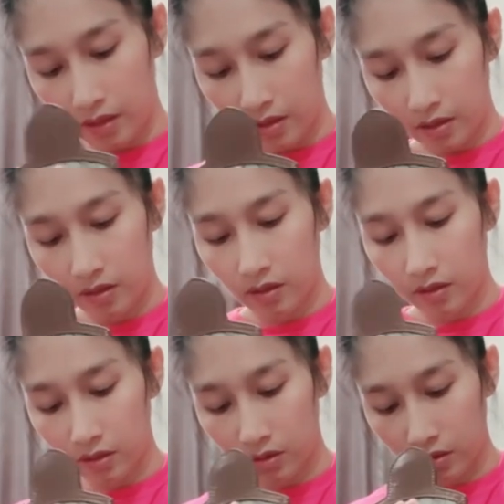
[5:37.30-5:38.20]
คือ
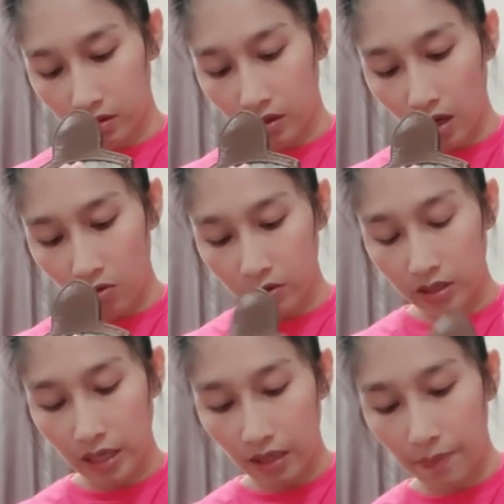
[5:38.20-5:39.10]
คือเขาจะ
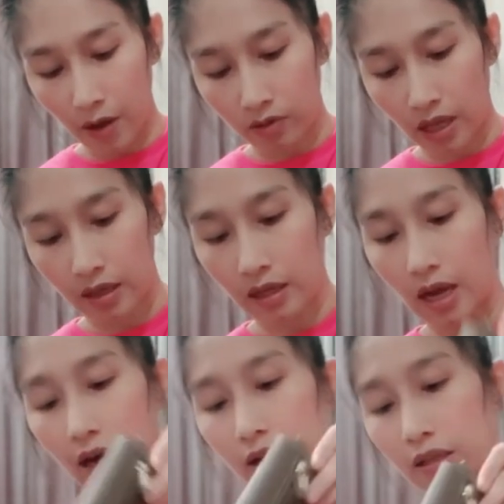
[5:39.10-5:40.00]
ใส่กระเป๋าตังค์ได้
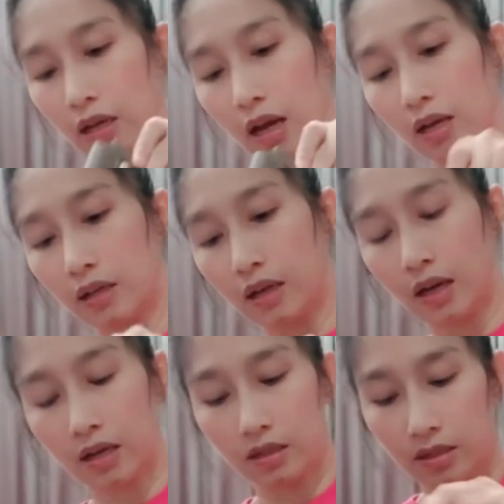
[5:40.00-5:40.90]
เดี๋ยวนะอ่ะ
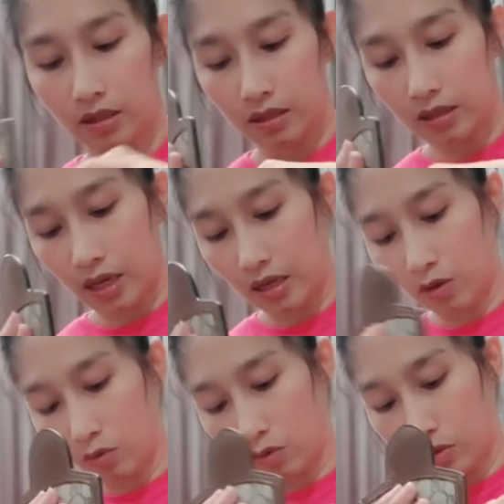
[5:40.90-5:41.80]
ใส่ให้
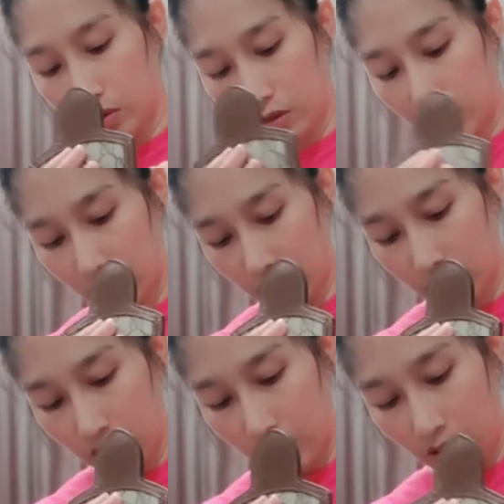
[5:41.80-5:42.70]
ดู
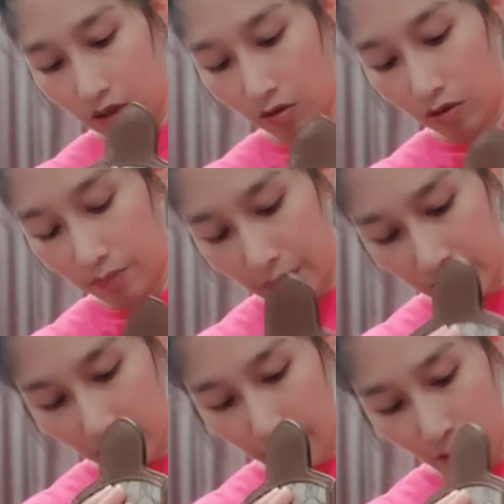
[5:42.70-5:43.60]
เราลืมบิด
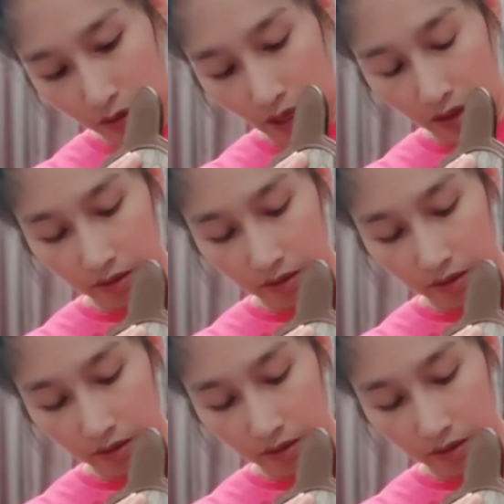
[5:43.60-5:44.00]
กระเป๋าตังค์